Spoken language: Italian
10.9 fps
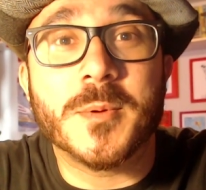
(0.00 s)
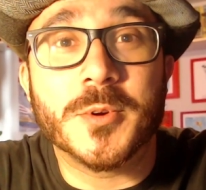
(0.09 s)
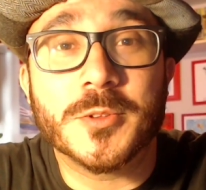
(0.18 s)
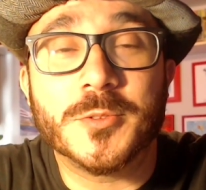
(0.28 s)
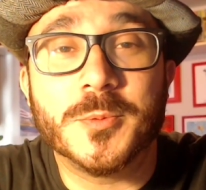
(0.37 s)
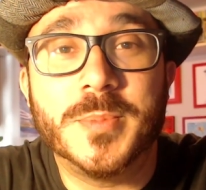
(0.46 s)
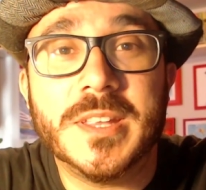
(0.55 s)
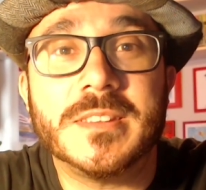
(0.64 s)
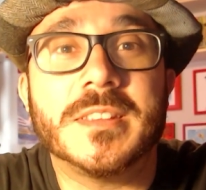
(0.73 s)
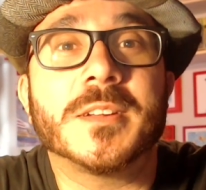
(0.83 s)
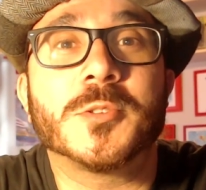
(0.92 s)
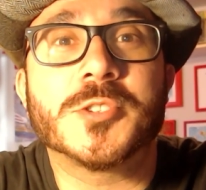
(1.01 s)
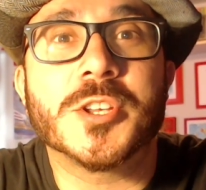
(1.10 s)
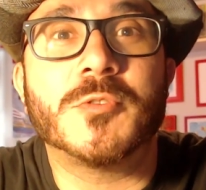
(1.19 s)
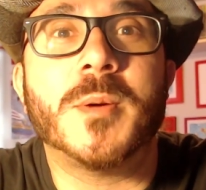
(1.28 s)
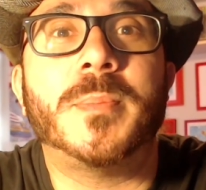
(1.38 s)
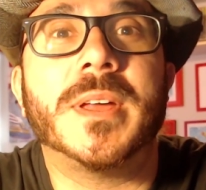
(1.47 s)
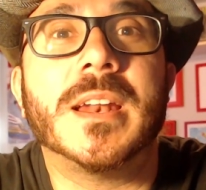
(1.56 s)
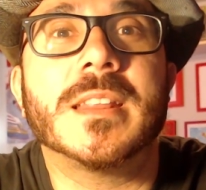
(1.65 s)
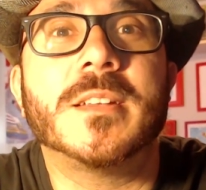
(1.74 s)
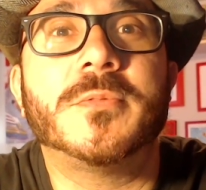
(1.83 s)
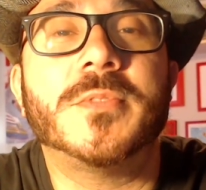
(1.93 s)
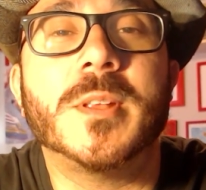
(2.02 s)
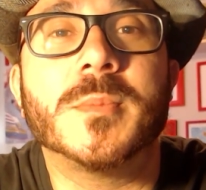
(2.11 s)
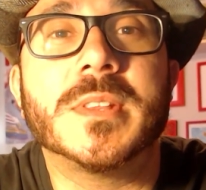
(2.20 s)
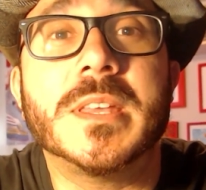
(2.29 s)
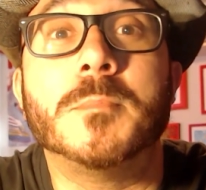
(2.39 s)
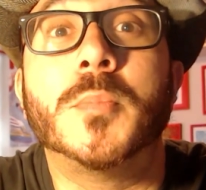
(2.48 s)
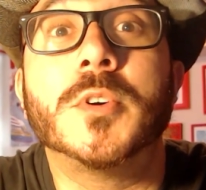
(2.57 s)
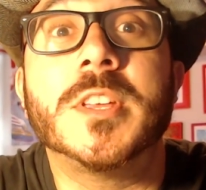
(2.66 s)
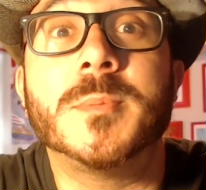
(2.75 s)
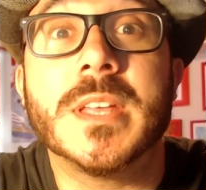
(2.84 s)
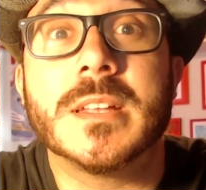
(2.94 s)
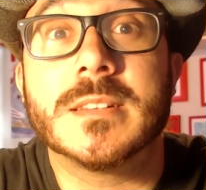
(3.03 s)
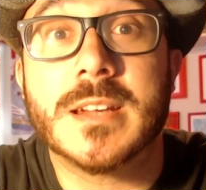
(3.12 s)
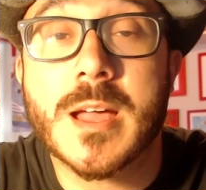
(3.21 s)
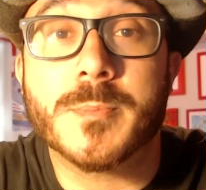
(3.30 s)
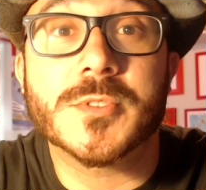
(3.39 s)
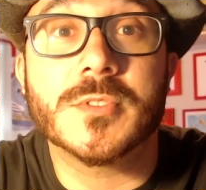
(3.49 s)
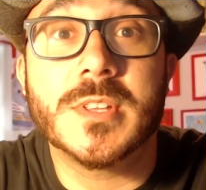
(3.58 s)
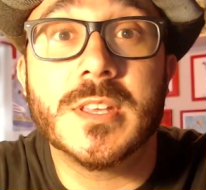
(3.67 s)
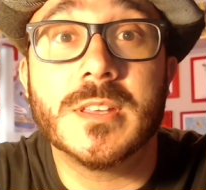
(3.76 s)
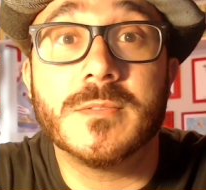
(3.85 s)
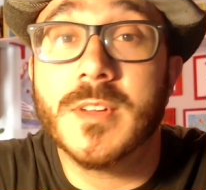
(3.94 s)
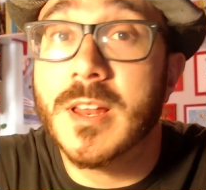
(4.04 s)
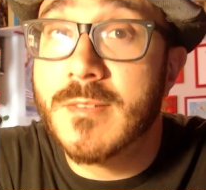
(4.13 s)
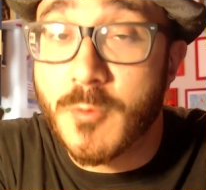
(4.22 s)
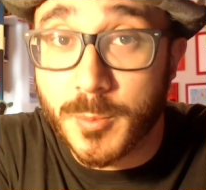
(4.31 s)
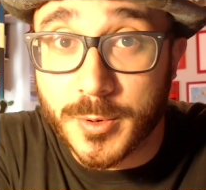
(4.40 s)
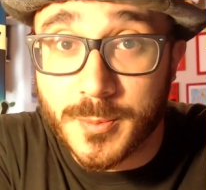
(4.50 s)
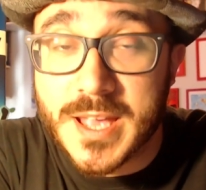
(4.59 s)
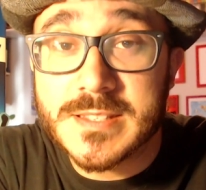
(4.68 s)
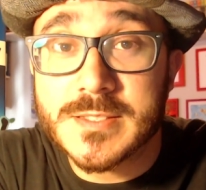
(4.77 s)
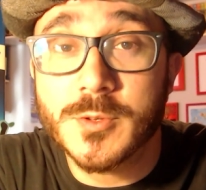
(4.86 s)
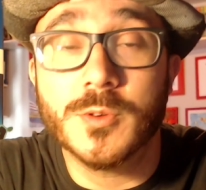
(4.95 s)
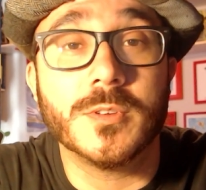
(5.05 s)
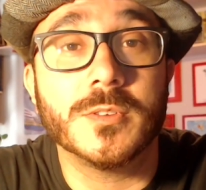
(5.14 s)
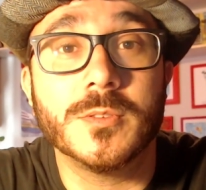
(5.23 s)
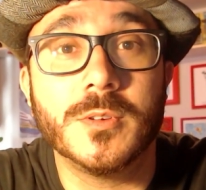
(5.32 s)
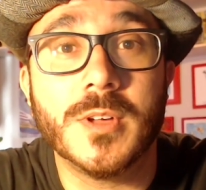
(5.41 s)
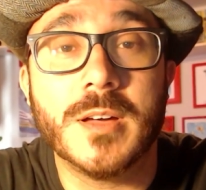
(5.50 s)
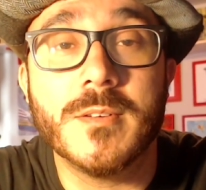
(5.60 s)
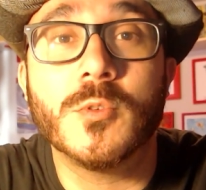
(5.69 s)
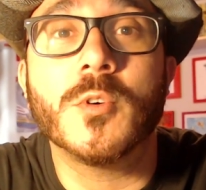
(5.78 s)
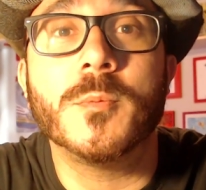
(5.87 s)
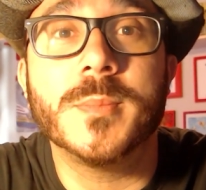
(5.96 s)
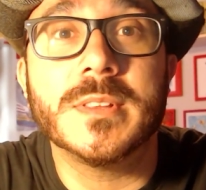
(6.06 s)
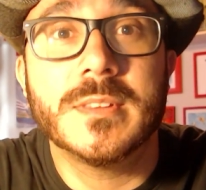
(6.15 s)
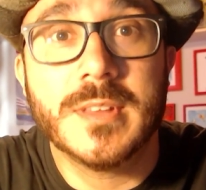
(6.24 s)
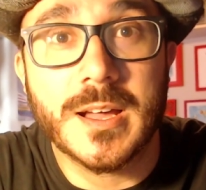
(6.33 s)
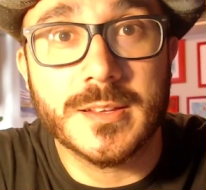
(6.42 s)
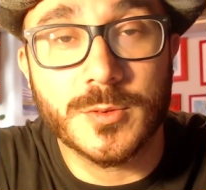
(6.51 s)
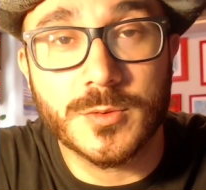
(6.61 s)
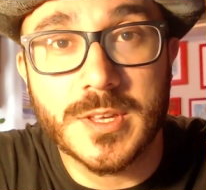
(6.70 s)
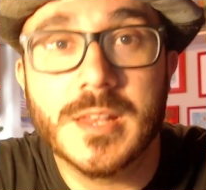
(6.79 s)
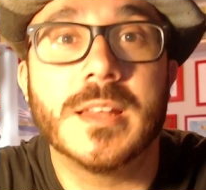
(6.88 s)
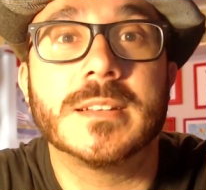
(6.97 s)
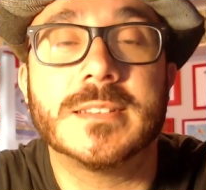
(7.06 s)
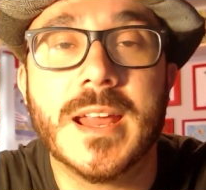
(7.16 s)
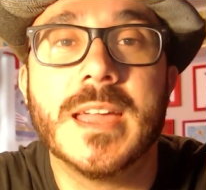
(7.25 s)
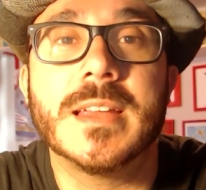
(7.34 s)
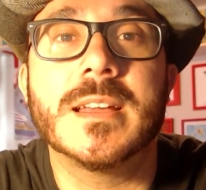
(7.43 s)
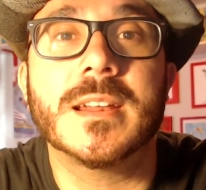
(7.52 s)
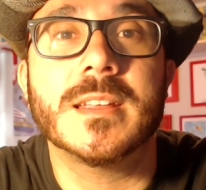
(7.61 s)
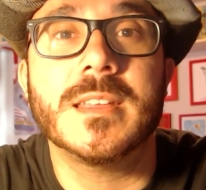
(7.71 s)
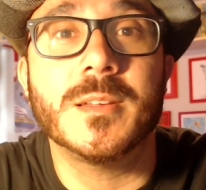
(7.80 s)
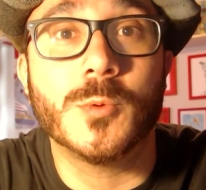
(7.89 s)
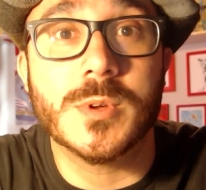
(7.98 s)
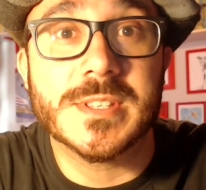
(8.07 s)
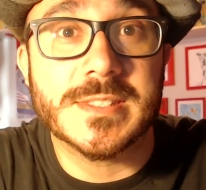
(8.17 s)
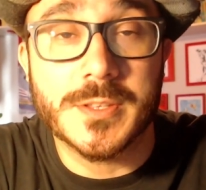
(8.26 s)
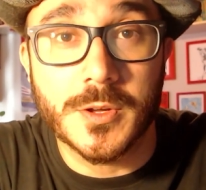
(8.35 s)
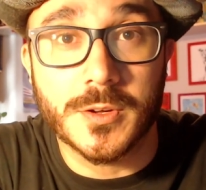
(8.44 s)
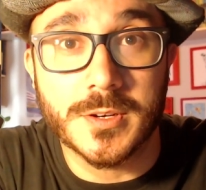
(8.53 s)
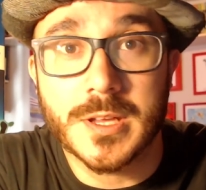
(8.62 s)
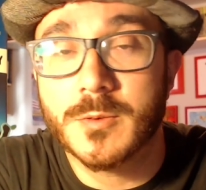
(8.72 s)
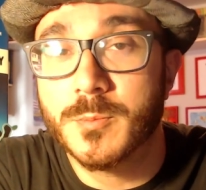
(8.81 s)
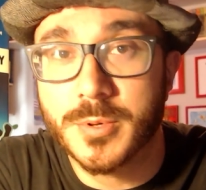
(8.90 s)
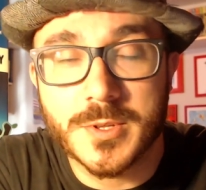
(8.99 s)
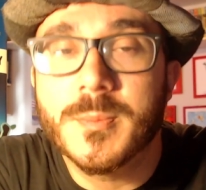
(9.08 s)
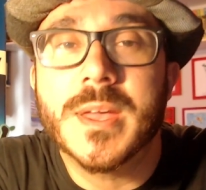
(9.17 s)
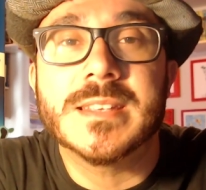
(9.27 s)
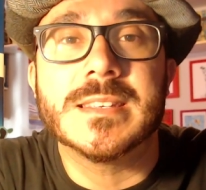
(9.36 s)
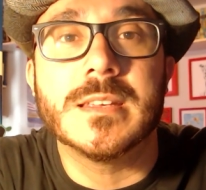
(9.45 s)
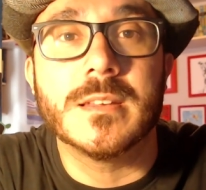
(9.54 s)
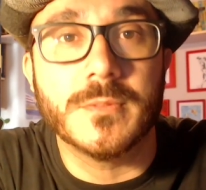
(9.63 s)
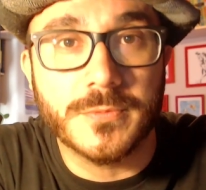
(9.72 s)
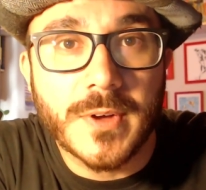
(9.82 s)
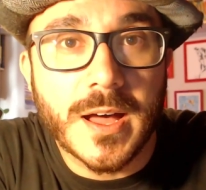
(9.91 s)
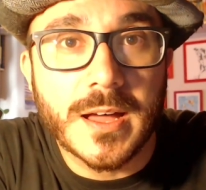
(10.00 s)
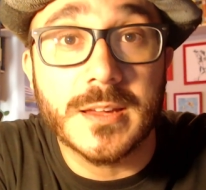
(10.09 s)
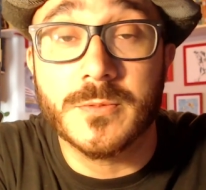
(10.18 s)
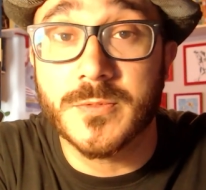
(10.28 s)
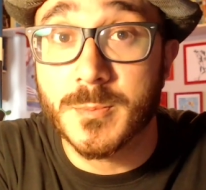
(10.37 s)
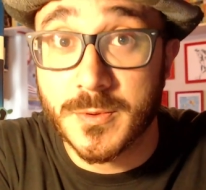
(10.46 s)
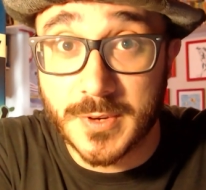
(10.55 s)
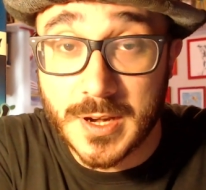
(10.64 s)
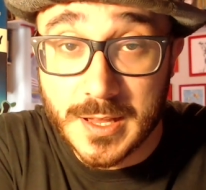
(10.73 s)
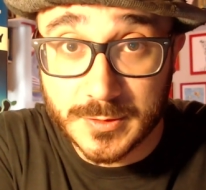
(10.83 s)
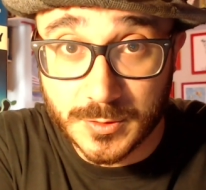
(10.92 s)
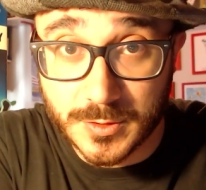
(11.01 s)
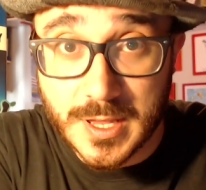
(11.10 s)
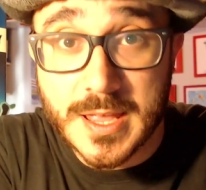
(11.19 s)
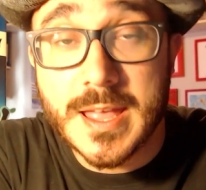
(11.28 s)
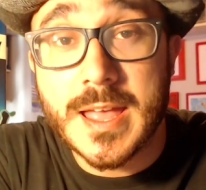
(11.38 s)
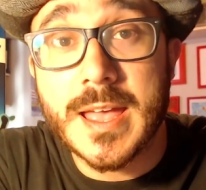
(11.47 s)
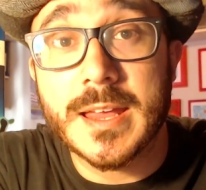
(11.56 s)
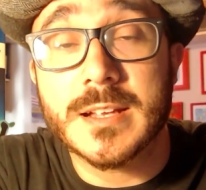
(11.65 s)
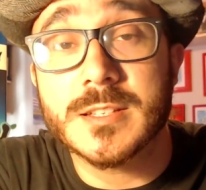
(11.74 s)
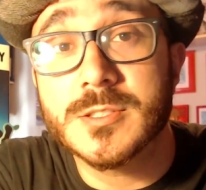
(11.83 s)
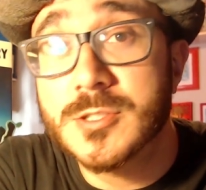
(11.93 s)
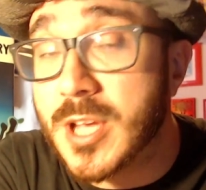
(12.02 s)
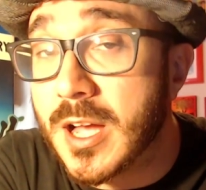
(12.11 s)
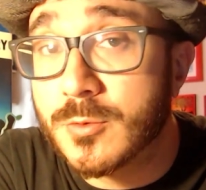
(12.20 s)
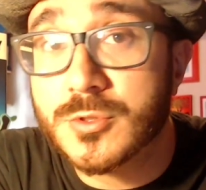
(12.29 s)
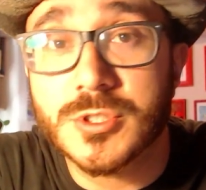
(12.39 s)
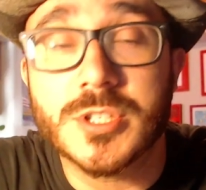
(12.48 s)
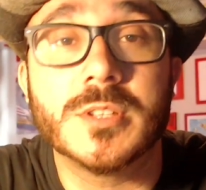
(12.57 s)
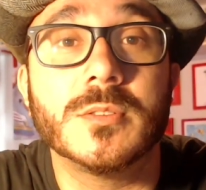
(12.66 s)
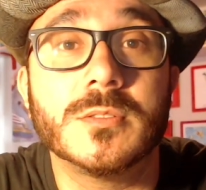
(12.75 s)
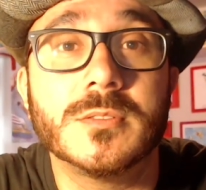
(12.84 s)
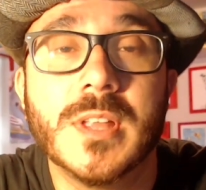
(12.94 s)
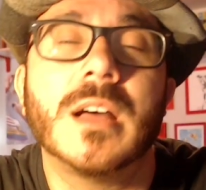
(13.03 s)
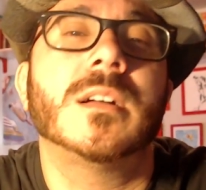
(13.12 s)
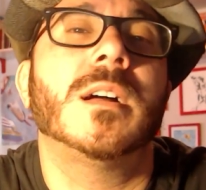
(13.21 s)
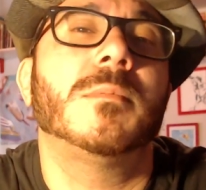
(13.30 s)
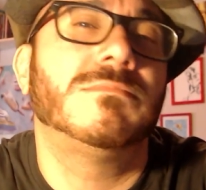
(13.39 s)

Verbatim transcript: a Memory 8 bit ed eccoci qui a parlare del film di Bohemian Rhapsody. Ve l'avevo promesso quando avevo commentato il trailer in questione un po' di mesi fa. Il film, fra l'altro, era già uscito da